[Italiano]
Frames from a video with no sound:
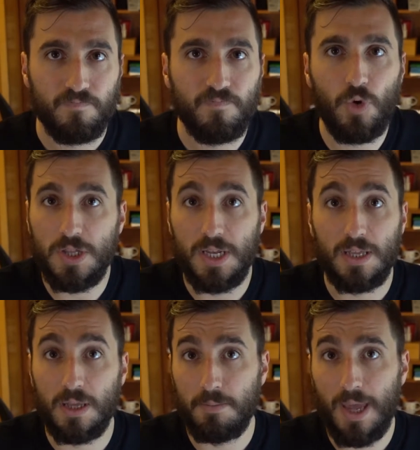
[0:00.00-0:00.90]
Voi
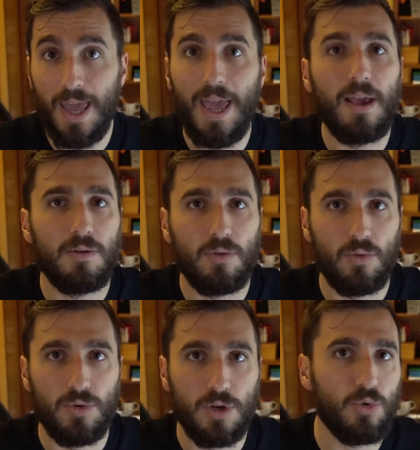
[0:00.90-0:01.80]
direte è
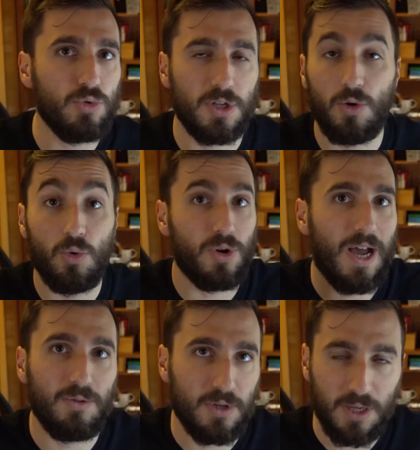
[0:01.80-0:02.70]
un router o un
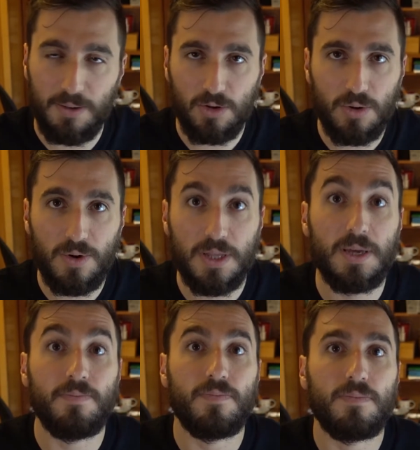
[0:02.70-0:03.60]
router, chiamatelo come
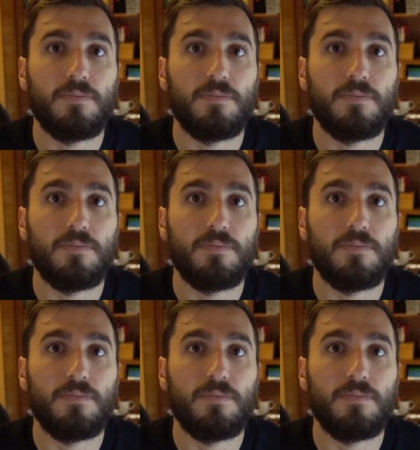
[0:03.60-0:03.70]
volete,